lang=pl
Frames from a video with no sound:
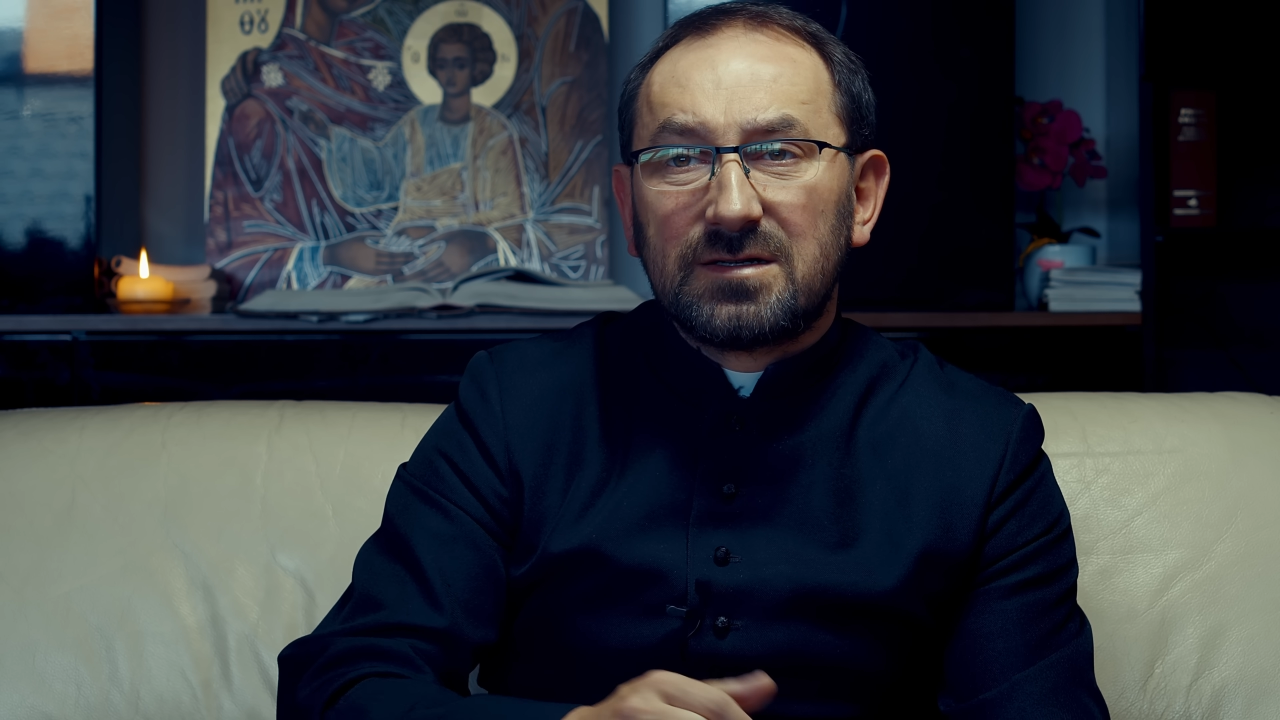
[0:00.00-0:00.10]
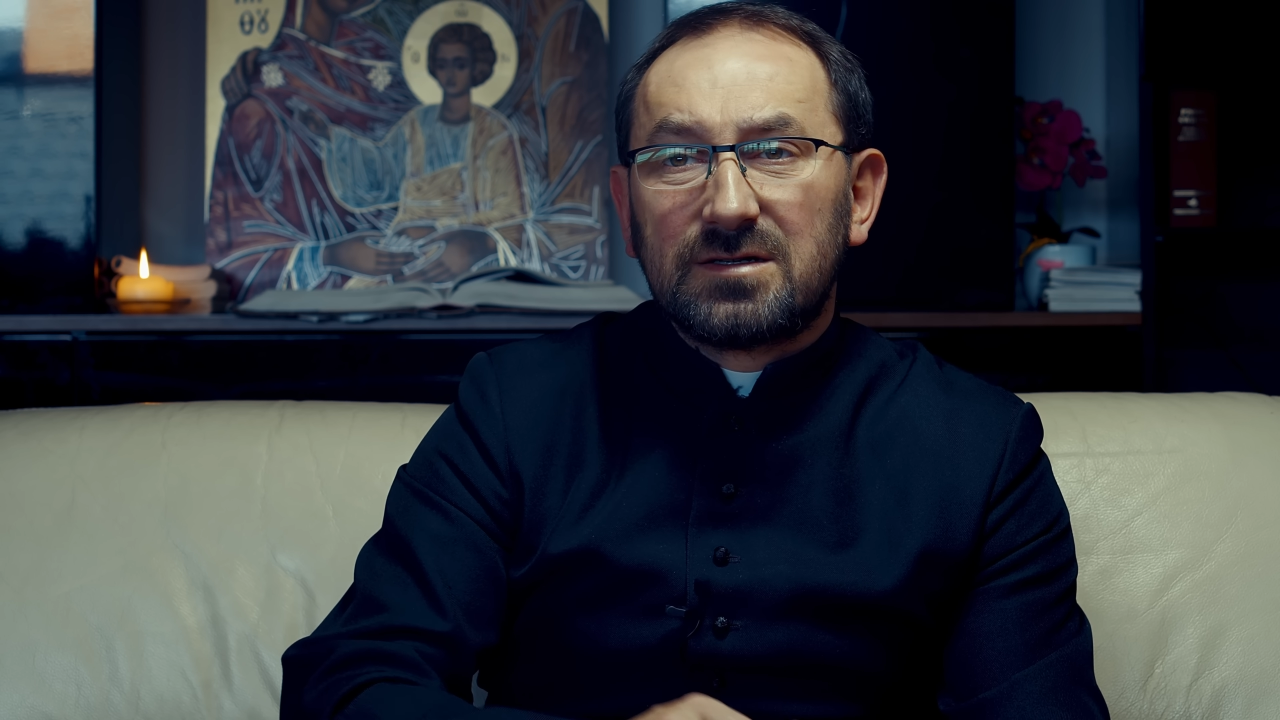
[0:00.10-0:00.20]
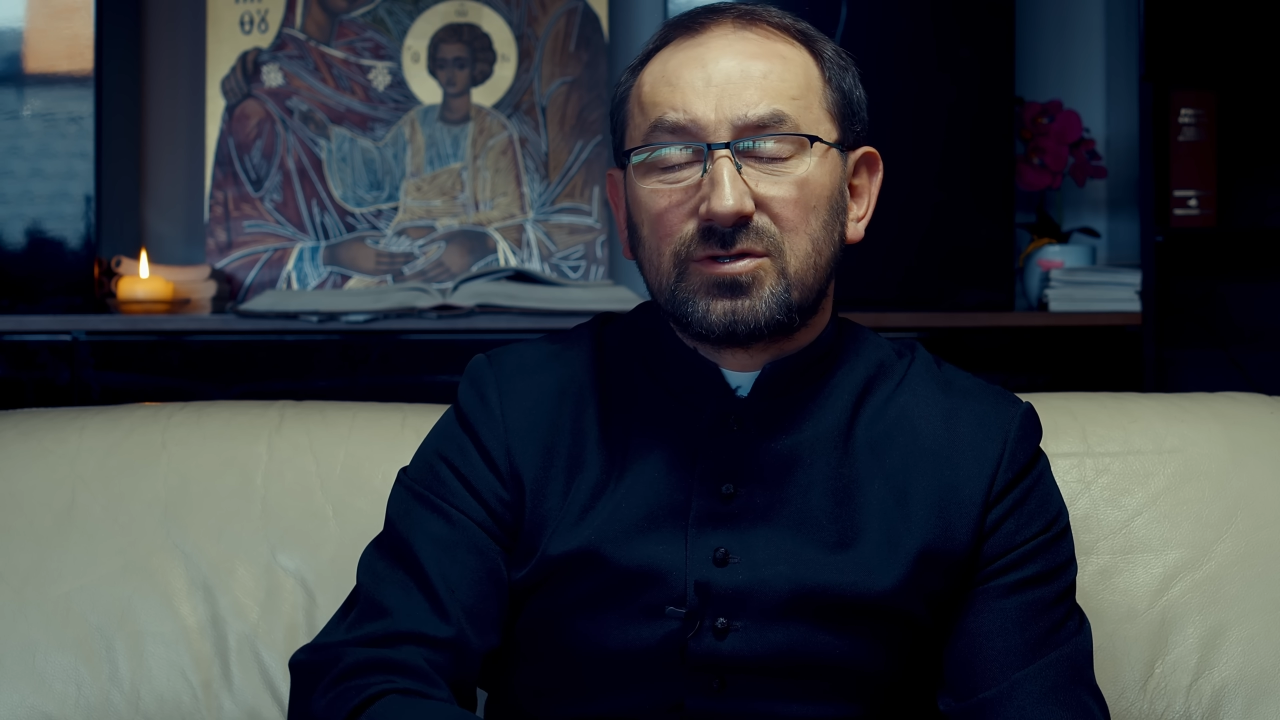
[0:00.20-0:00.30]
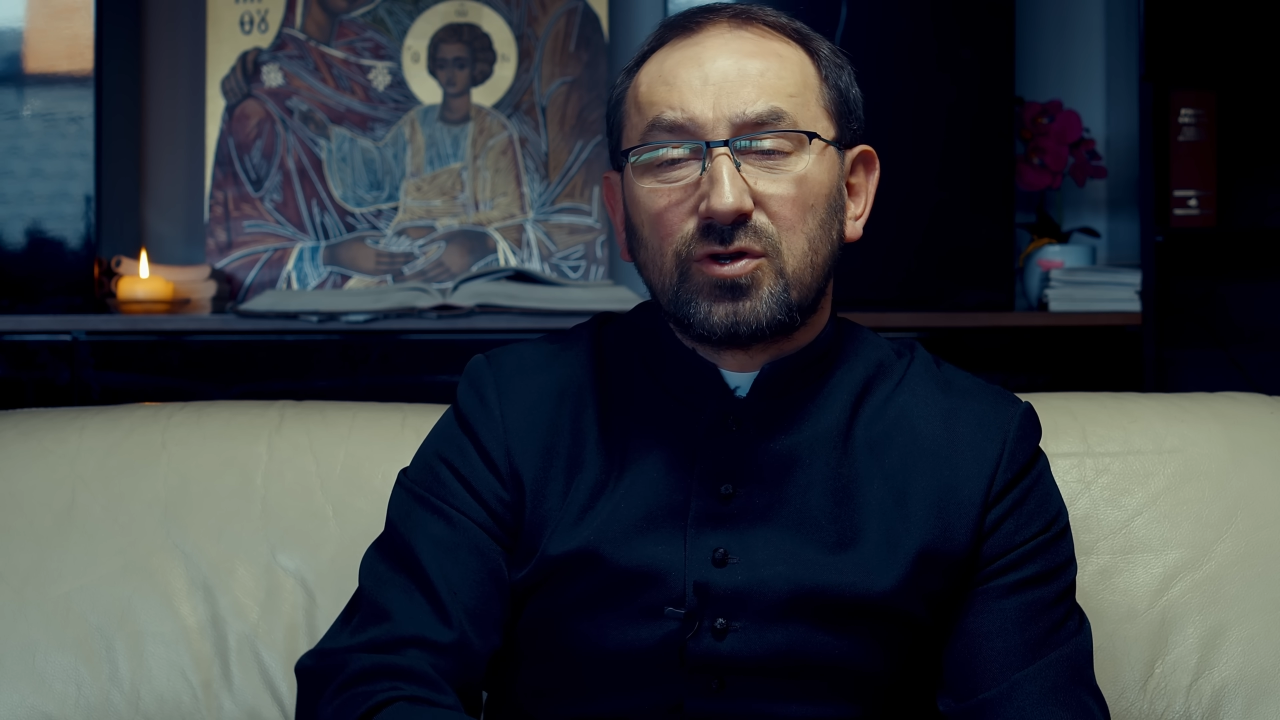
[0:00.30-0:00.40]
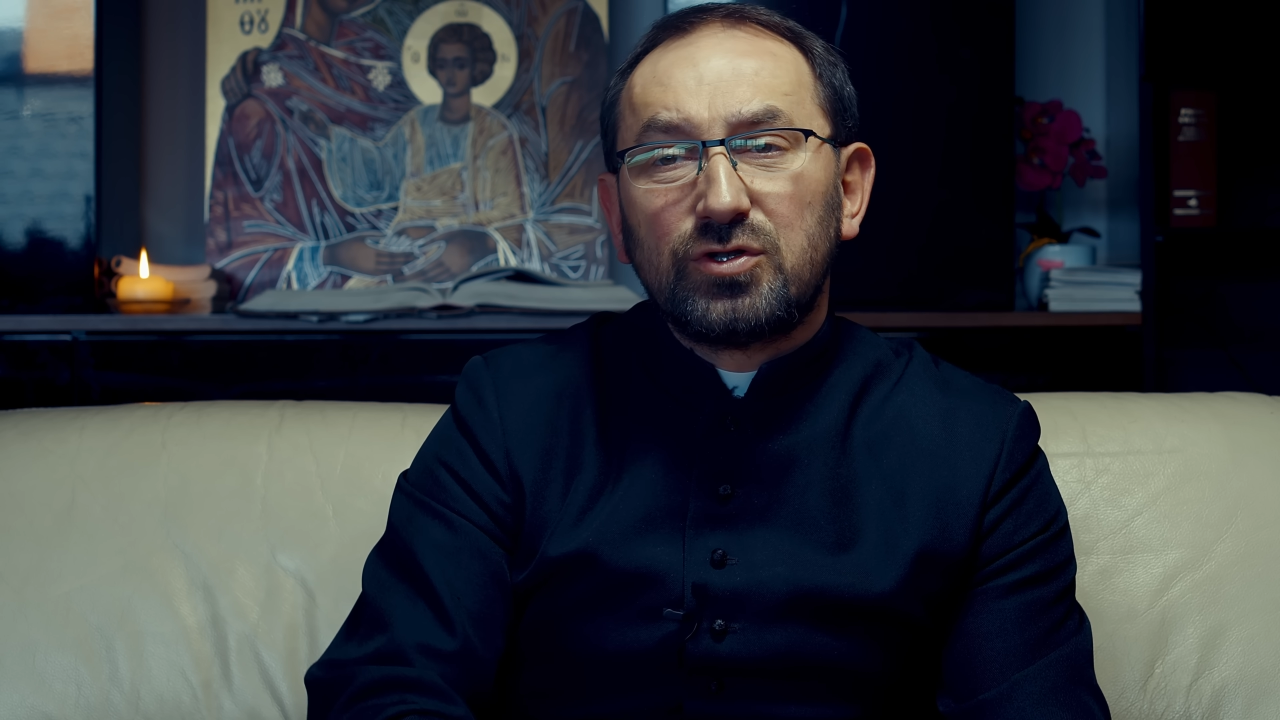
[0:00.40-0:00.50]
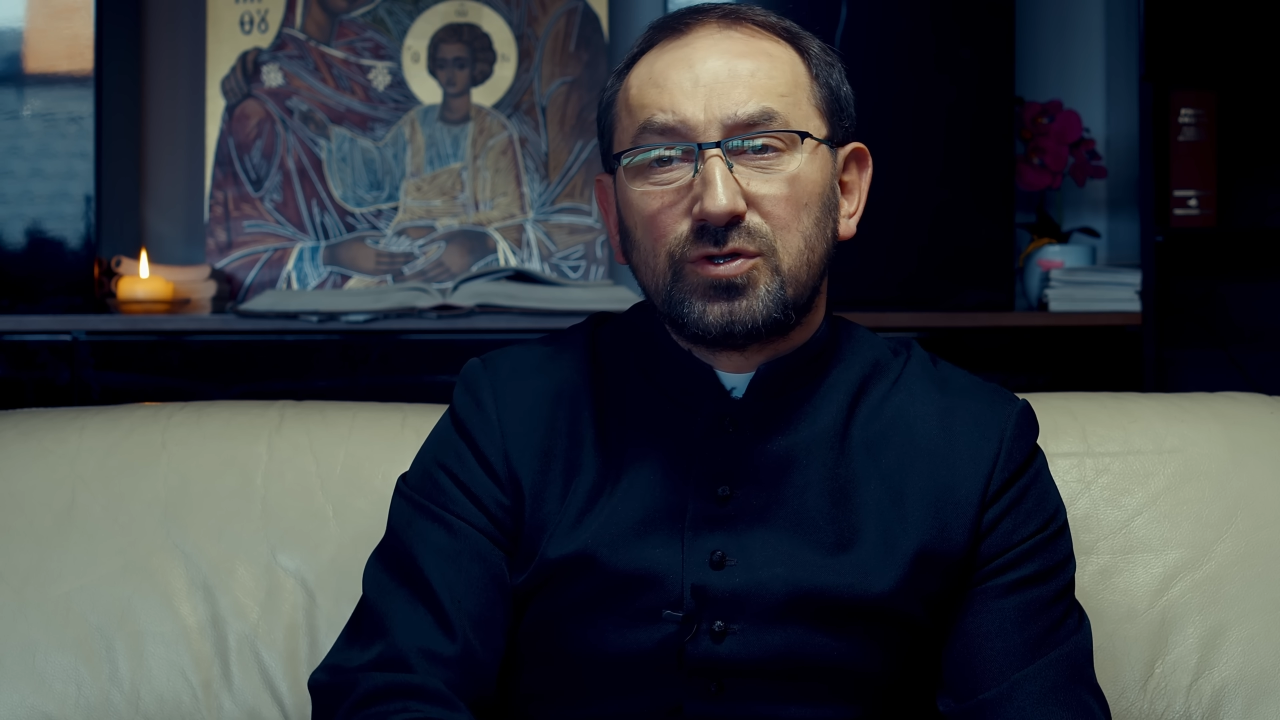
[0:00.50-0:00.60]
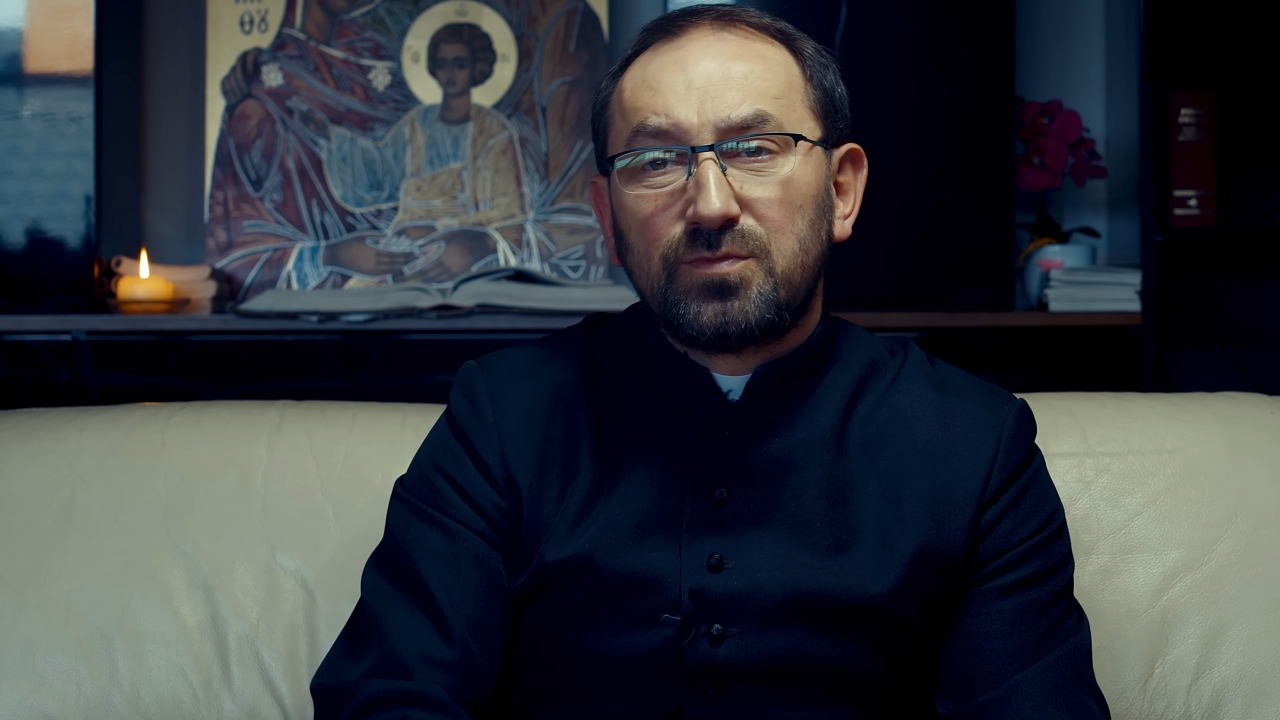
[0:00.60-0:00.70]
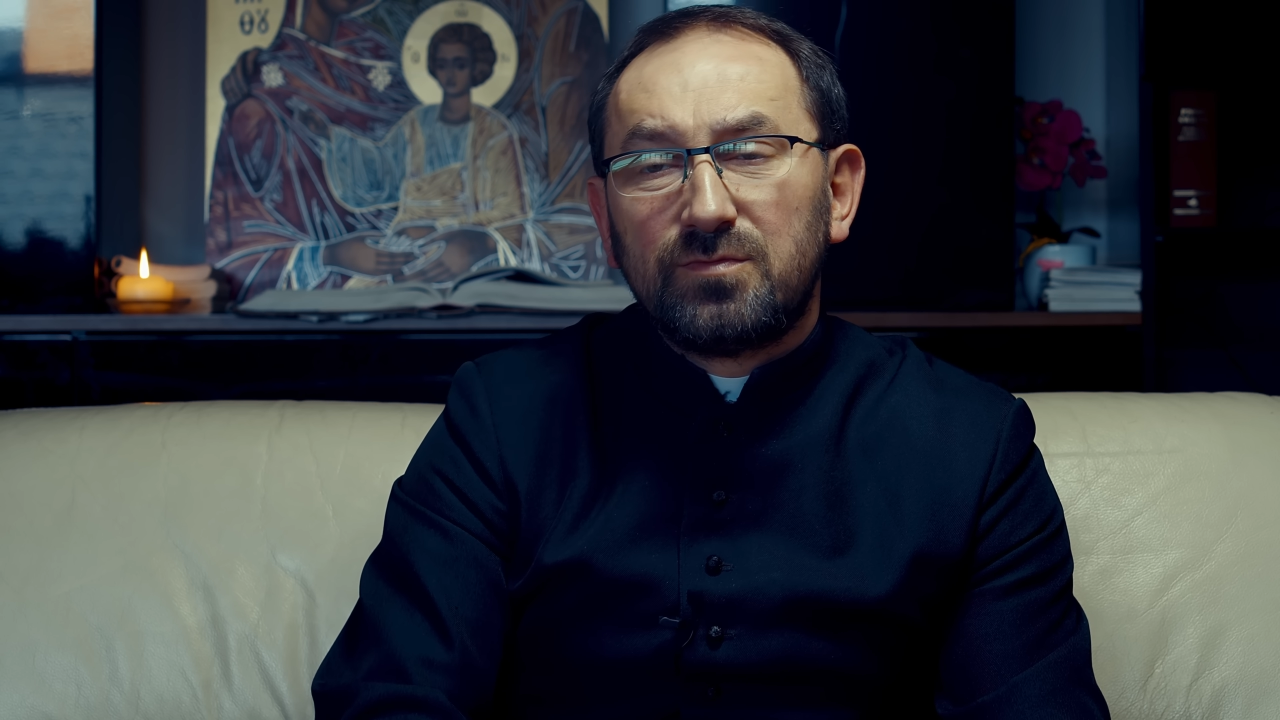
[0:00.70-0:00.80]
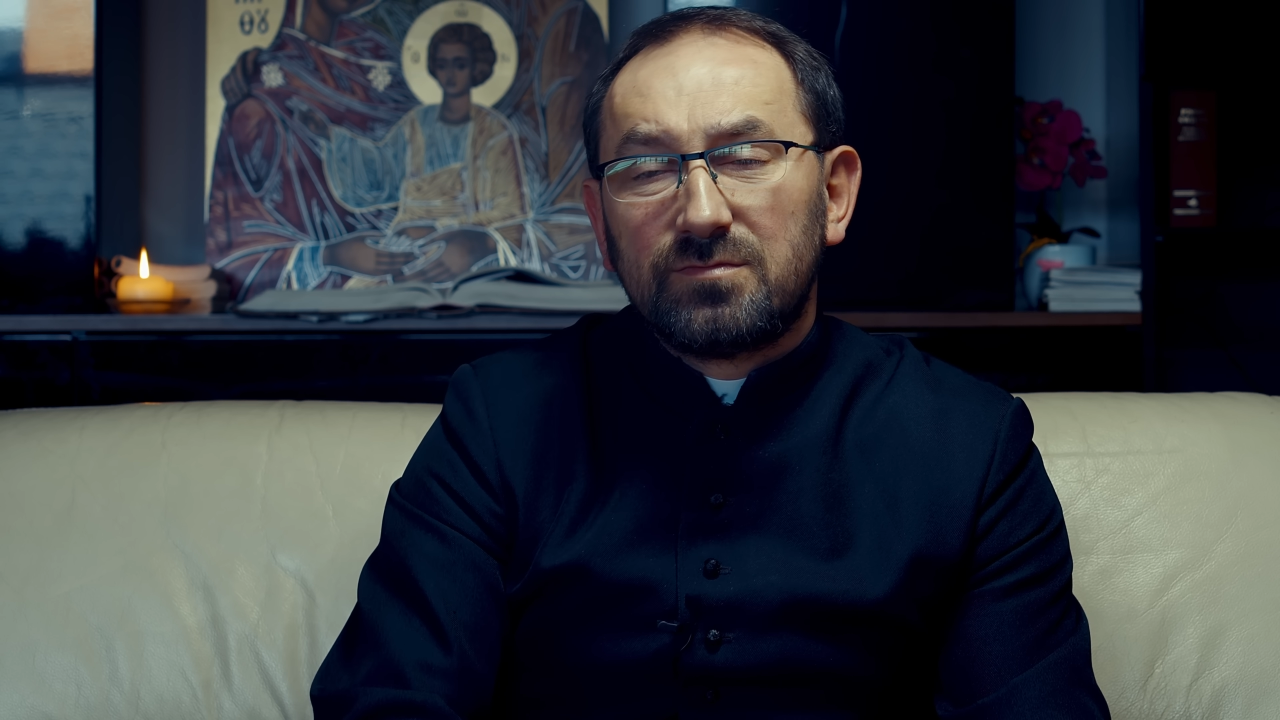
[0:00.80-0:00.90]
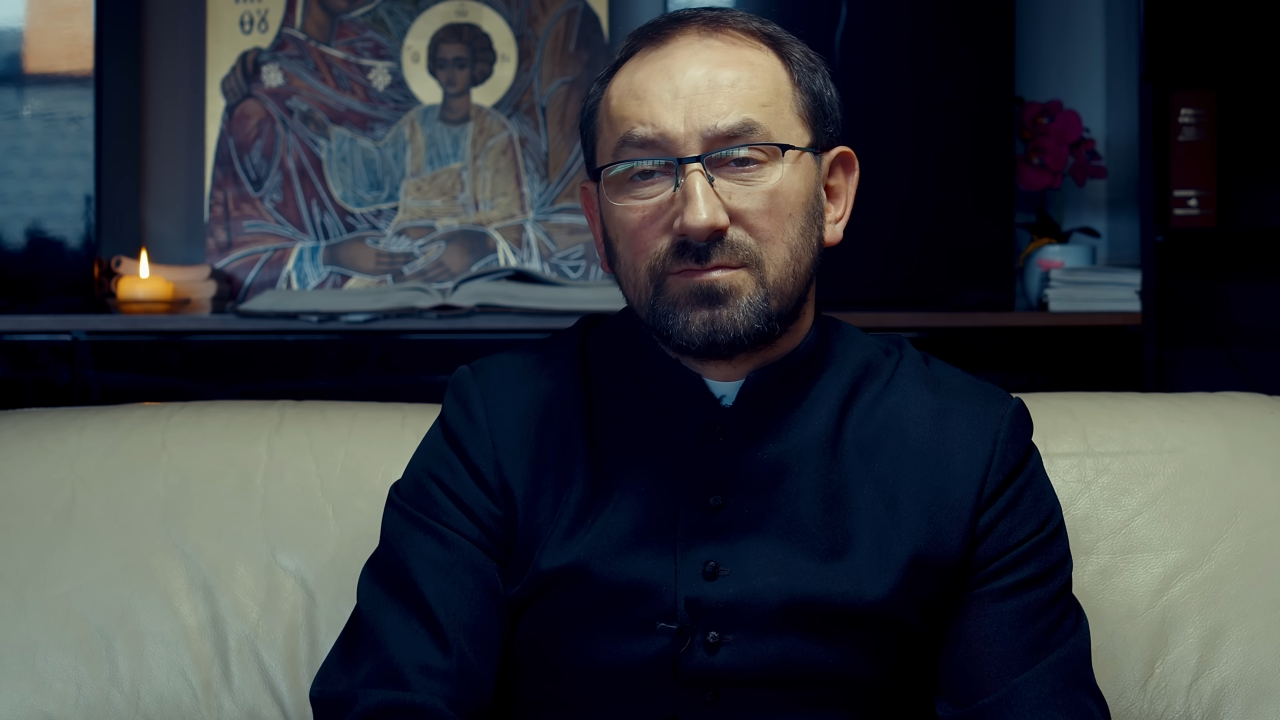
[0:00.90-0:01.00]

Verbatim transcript: ktoś